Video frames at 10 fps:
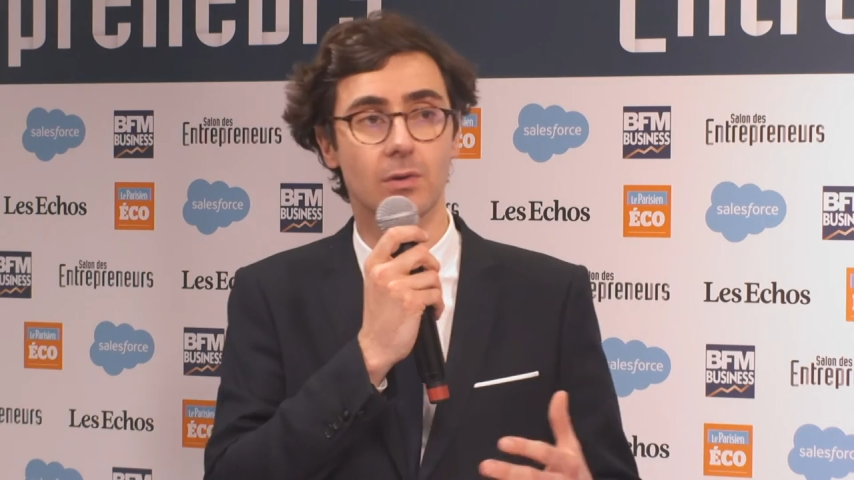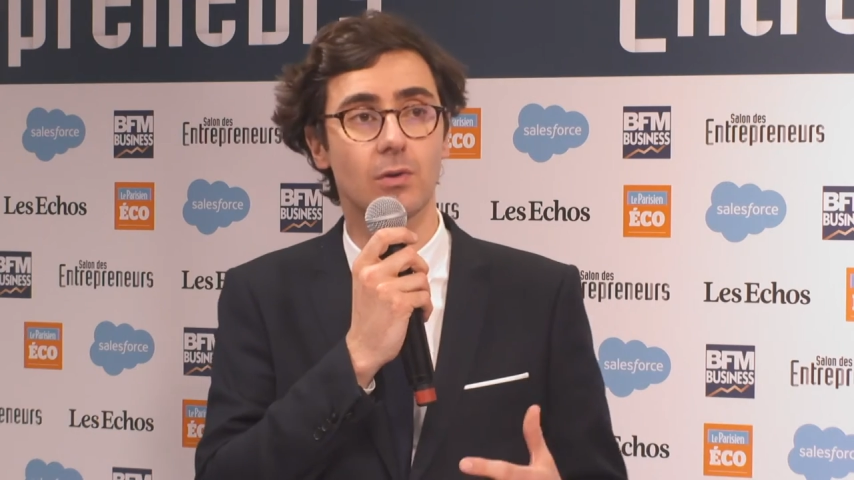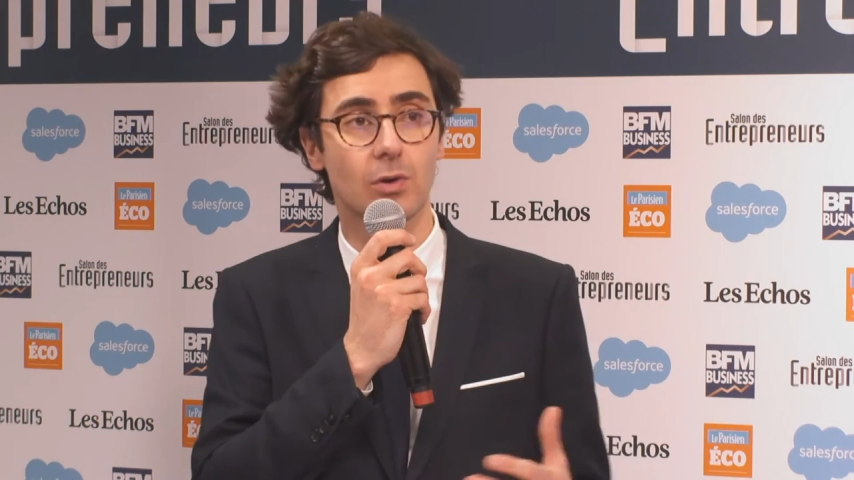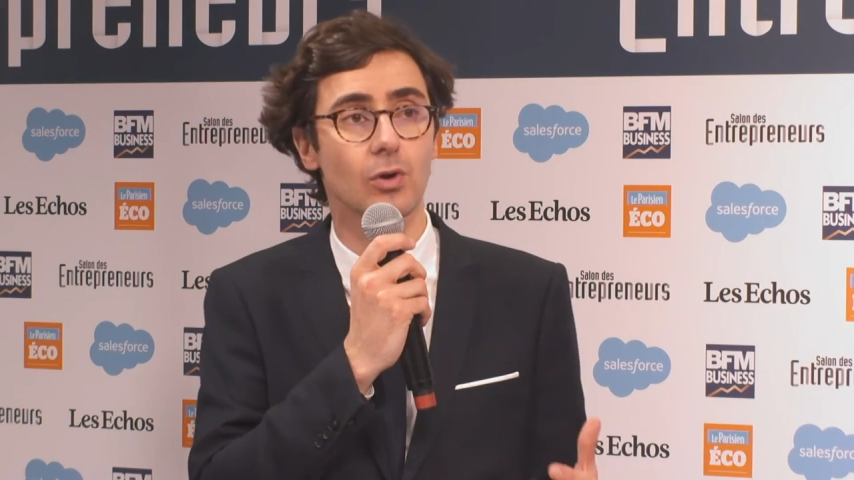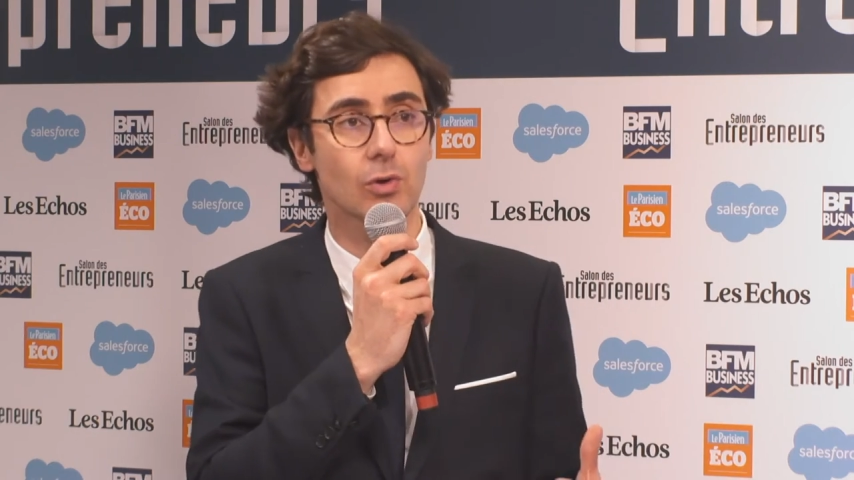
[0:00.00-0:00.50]

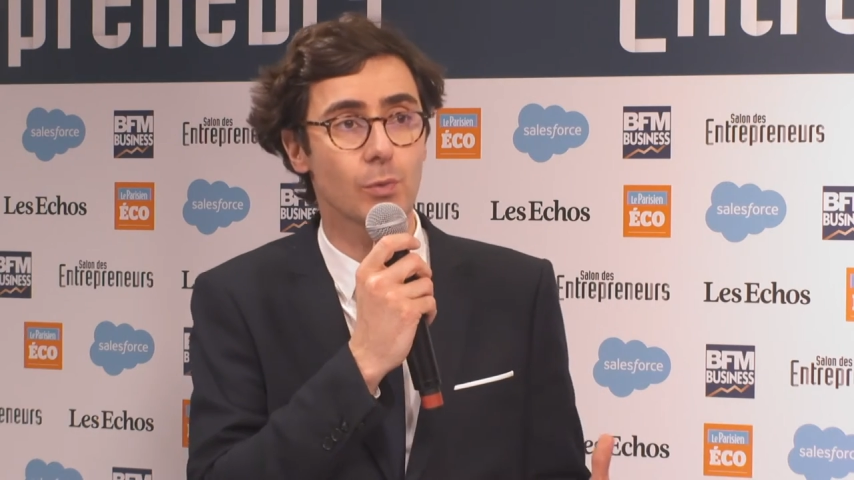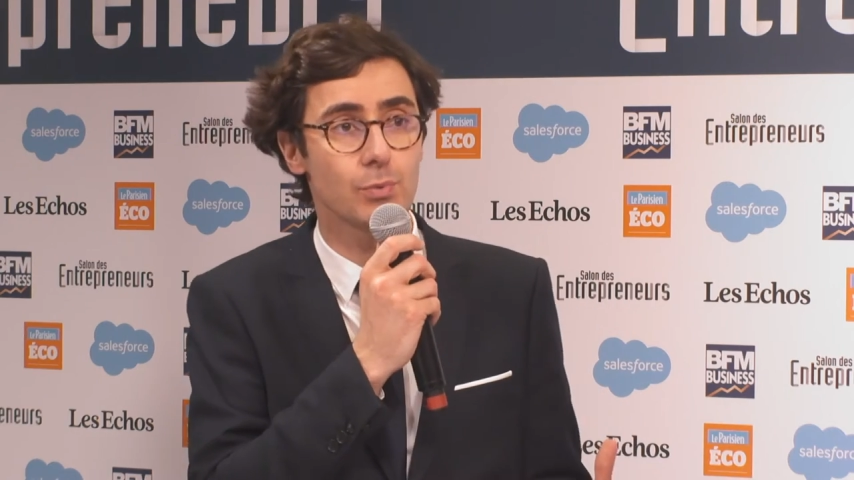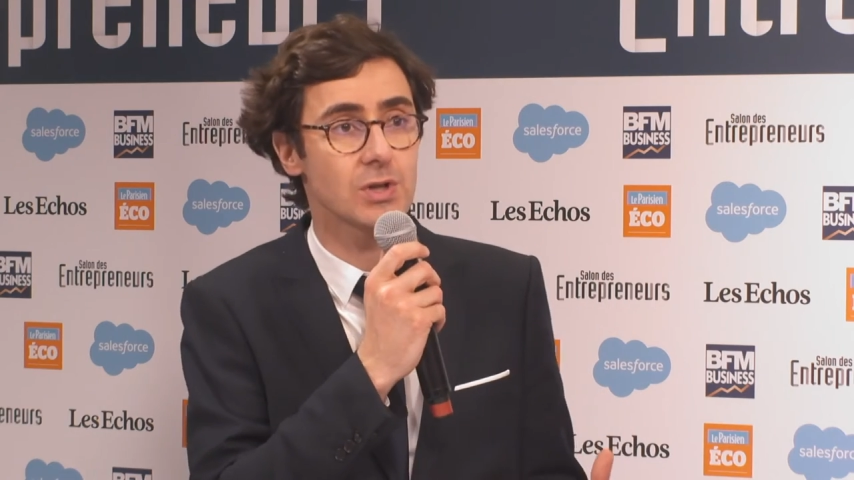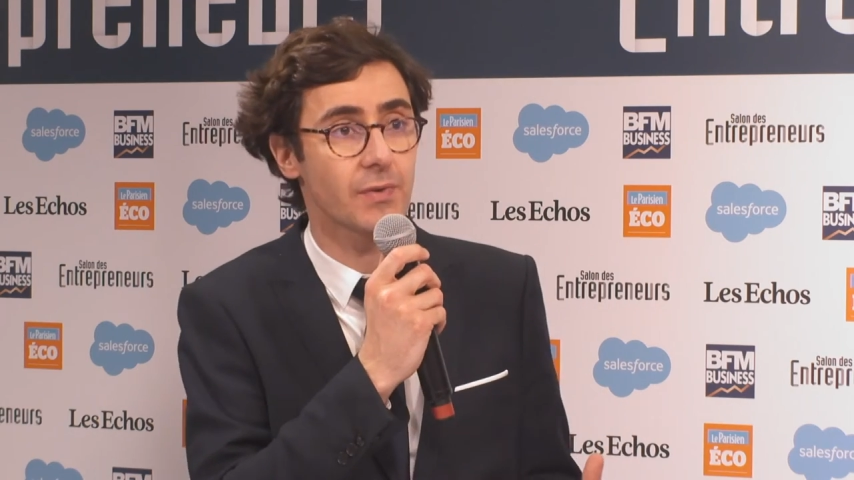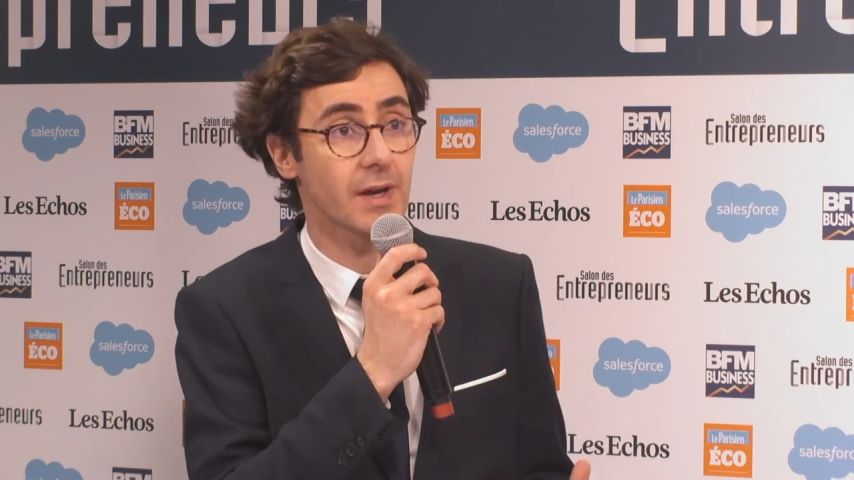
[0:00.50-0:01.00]
Que,
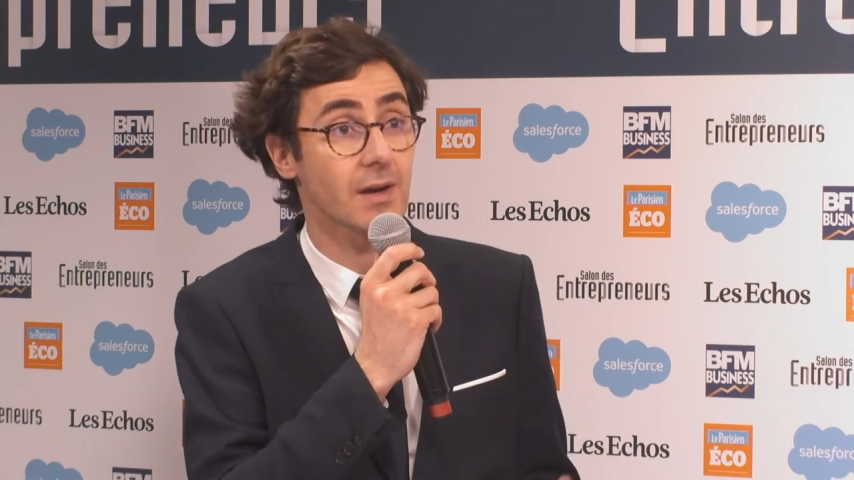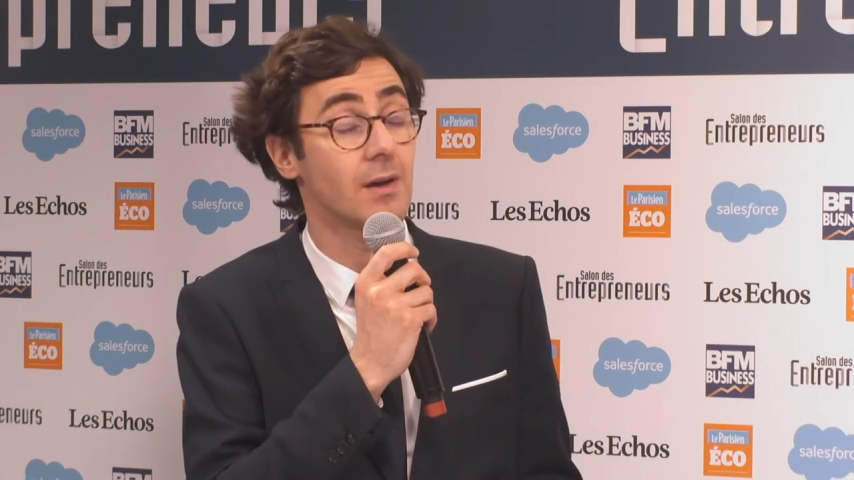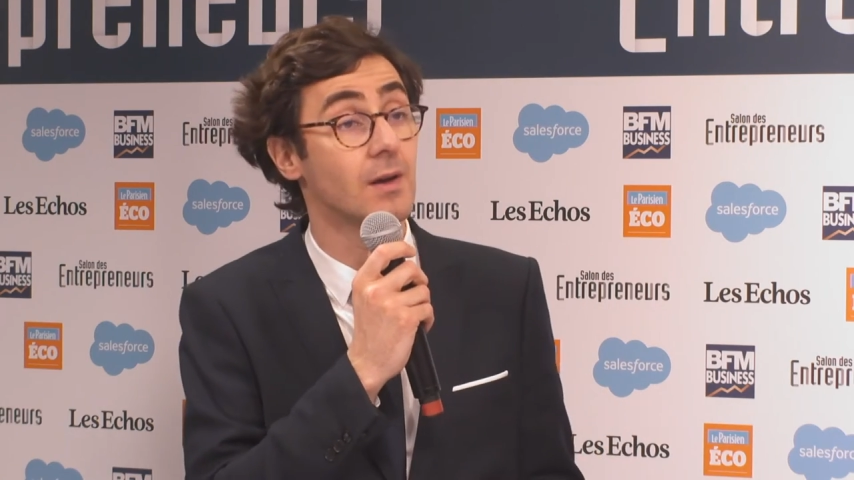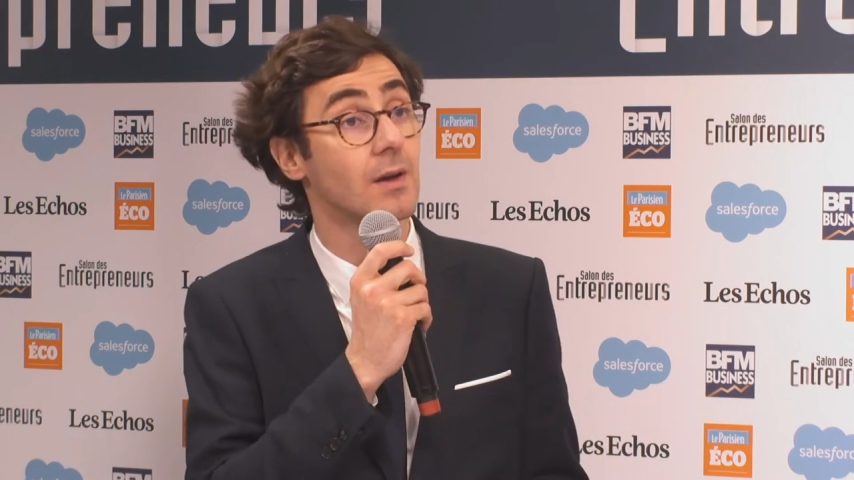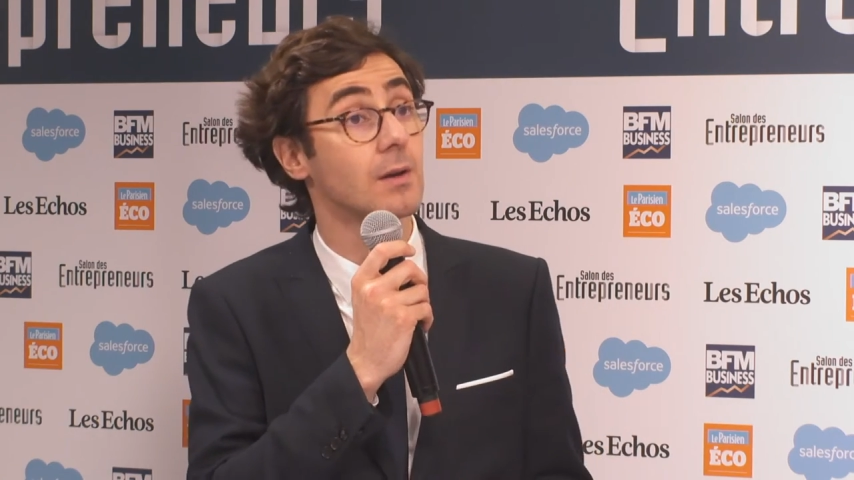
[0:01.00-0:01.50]
puis-je faire
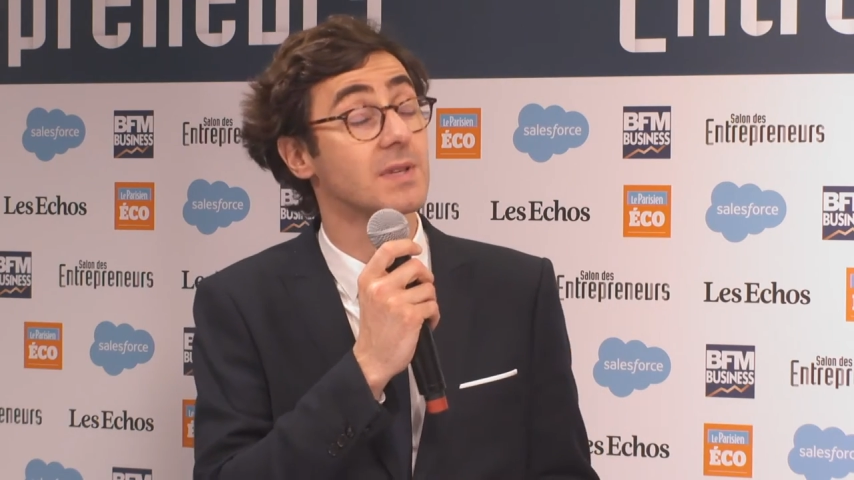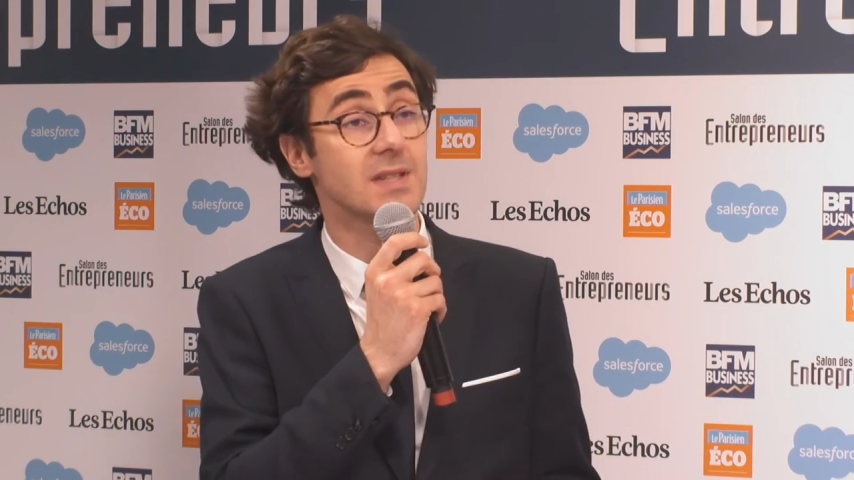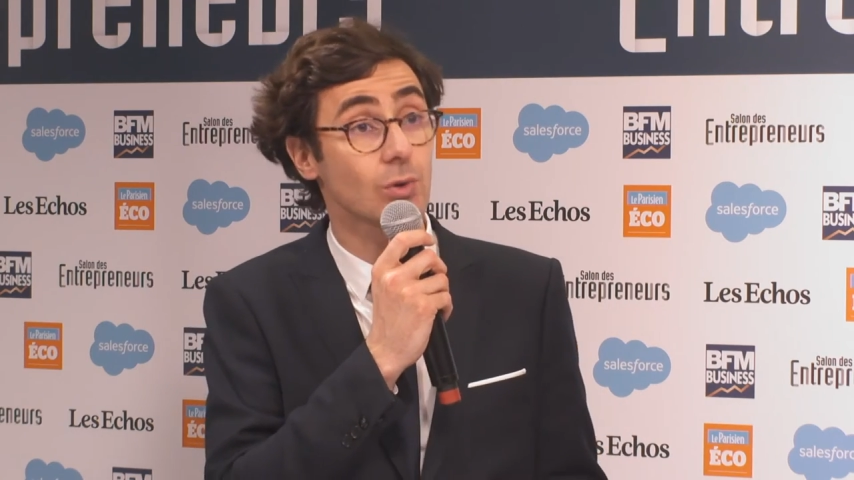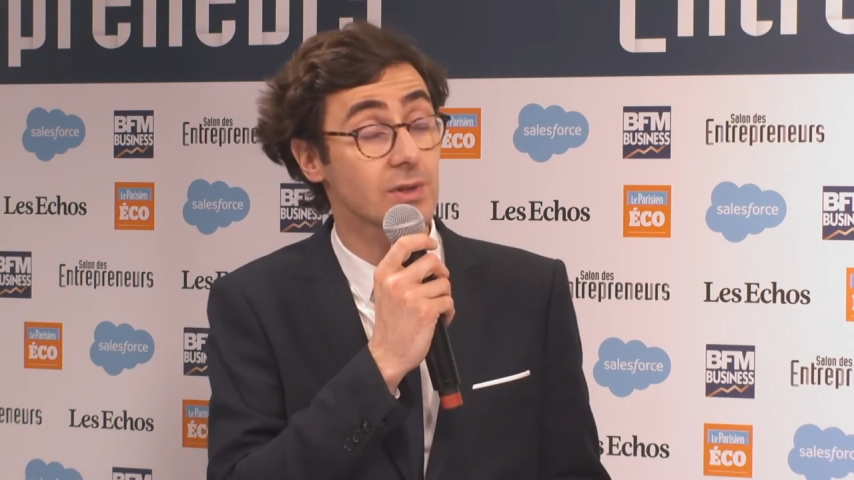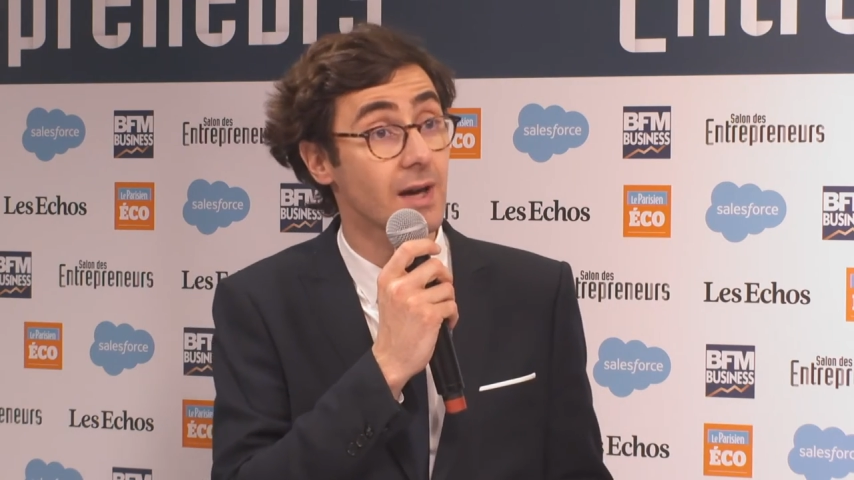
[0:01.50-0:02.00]
ben,
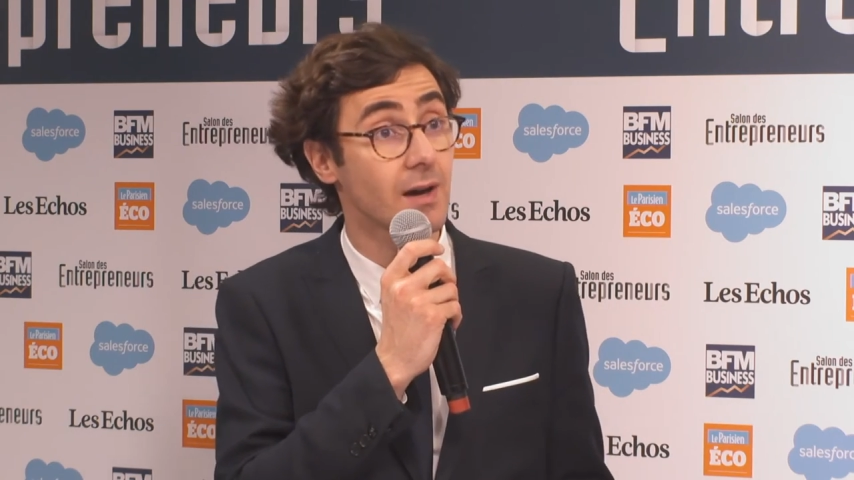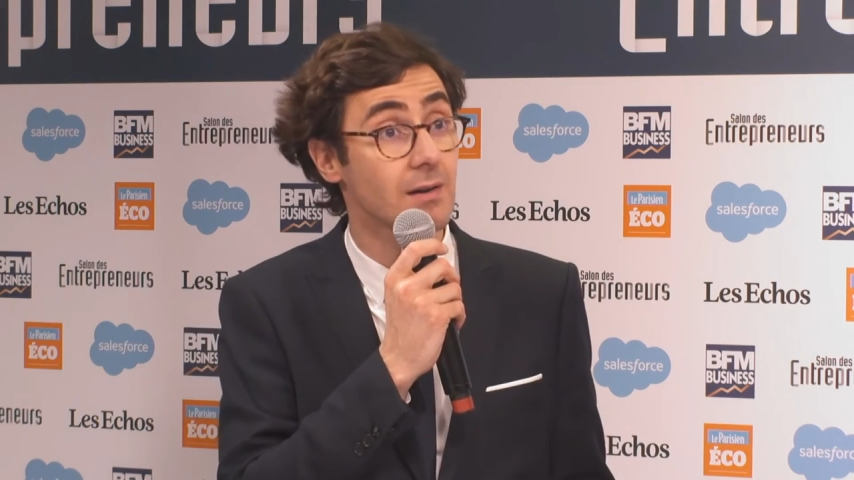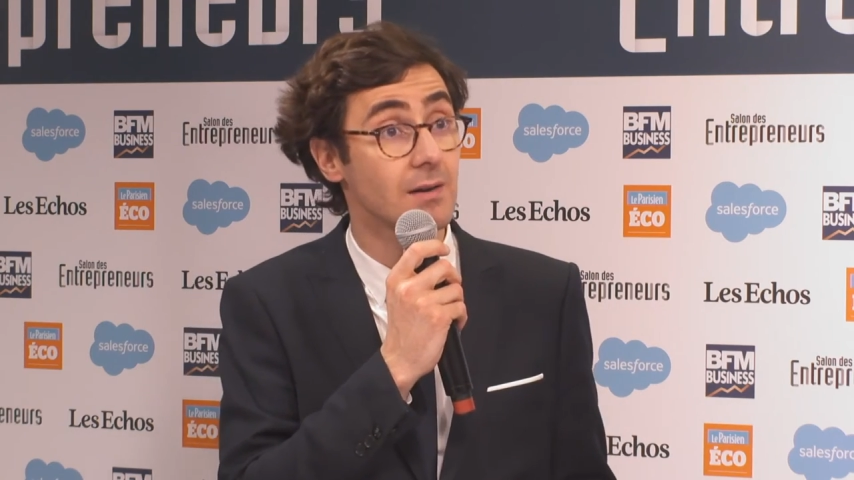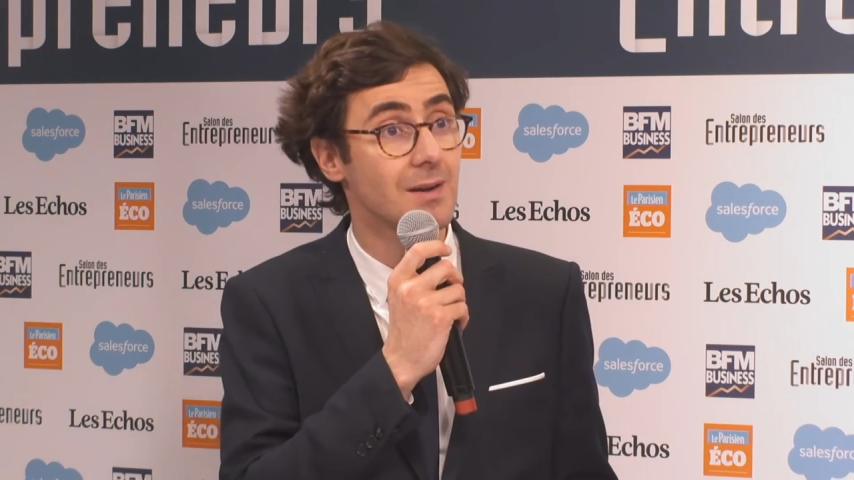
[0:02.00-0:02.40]
C'est trop tard.